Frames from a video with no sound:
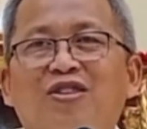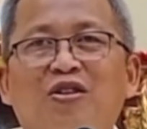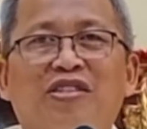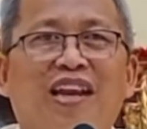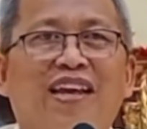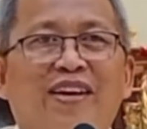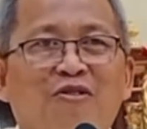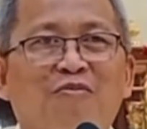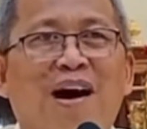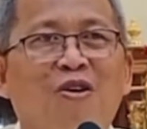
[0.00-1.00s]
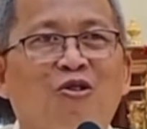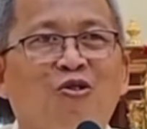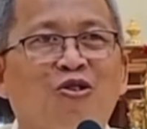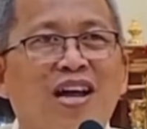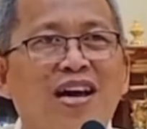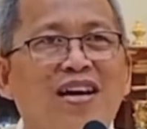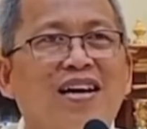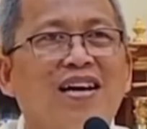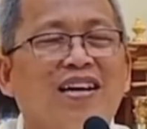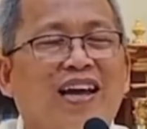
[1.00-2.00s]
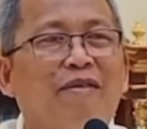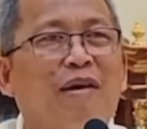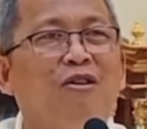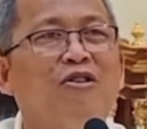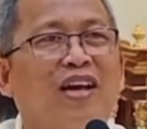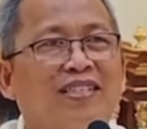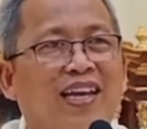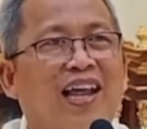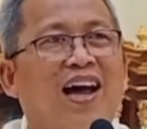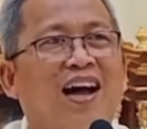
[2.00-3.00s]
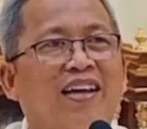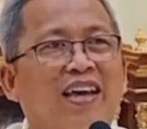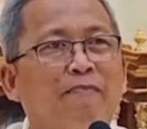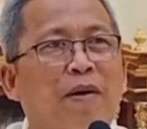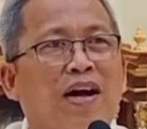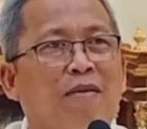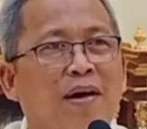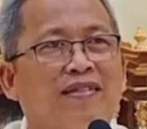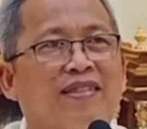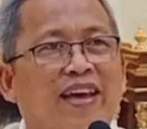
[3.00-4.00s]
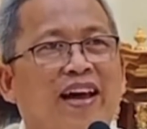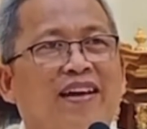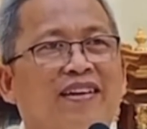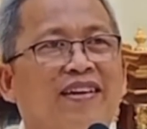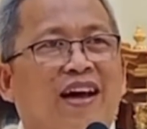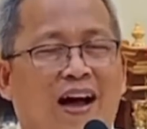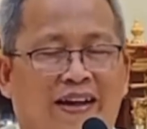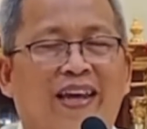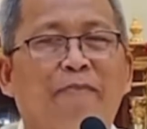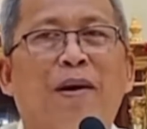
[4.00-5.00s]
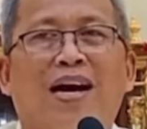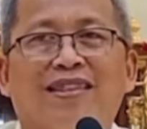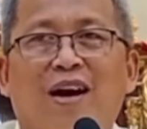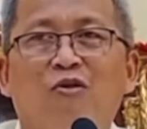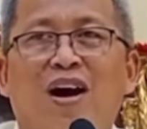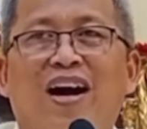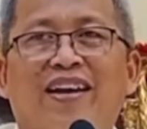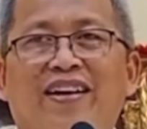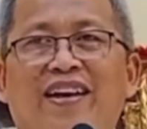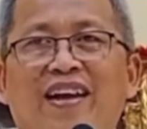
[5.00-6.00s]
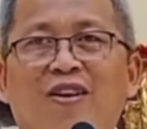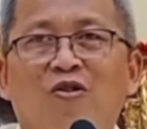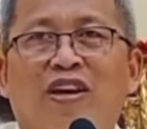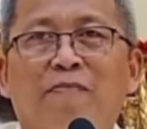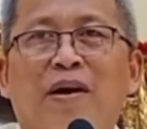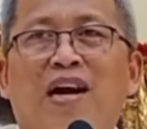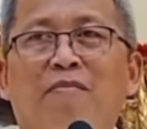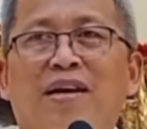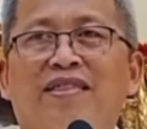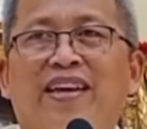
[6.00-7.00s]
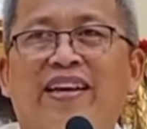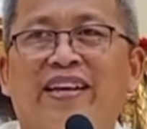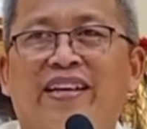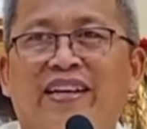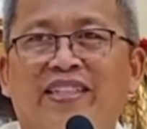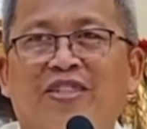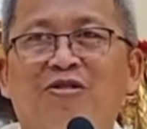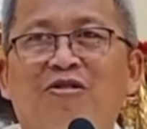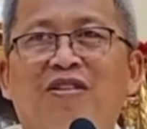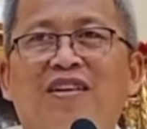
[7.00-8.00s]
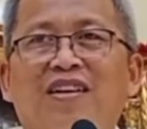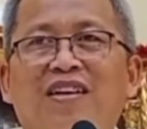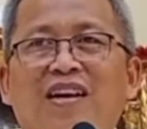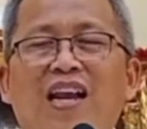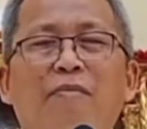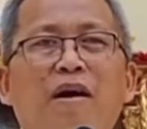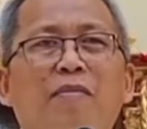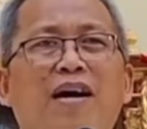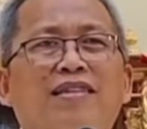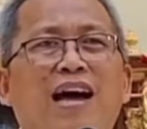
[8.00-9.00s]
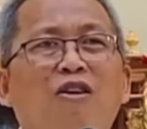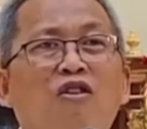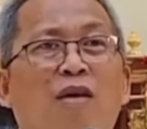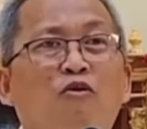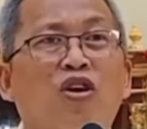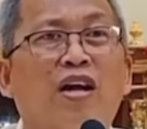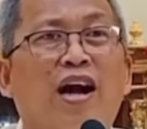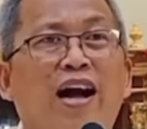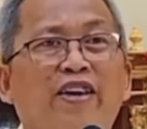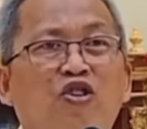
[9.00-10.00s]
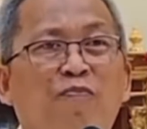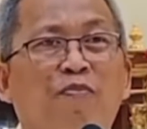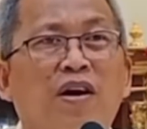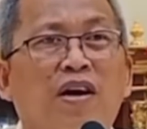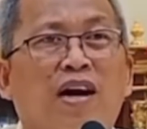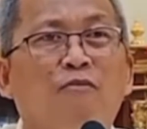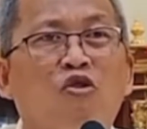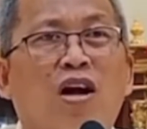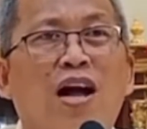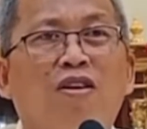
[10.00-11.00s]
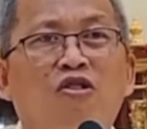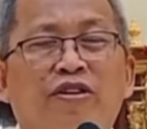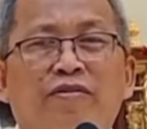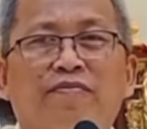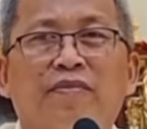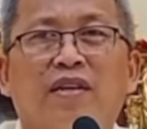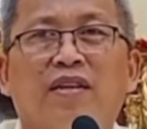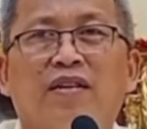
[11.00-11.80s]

ato silang higugmaog una kay mauna sila ang gipakamatyan ay gipakatawhan o gipakamatyan ni Kristo Nakita na bang mga tao nga murag hayop nga mukaon